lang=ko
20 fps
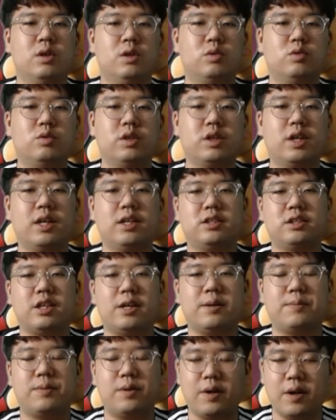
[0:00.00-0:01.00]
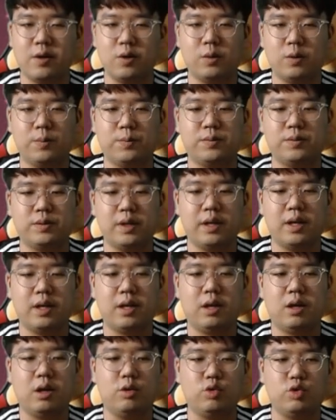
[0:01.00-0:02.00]
우리가 이제
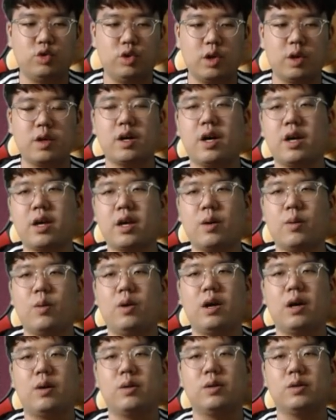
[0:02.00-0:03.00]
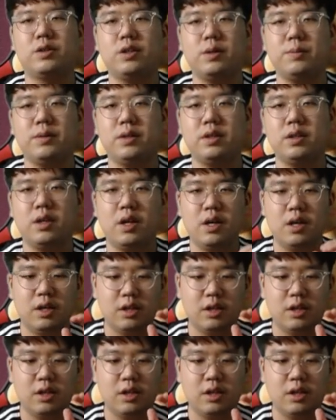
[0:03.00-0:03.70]
플레이오프에 유력하게 올라올 팀이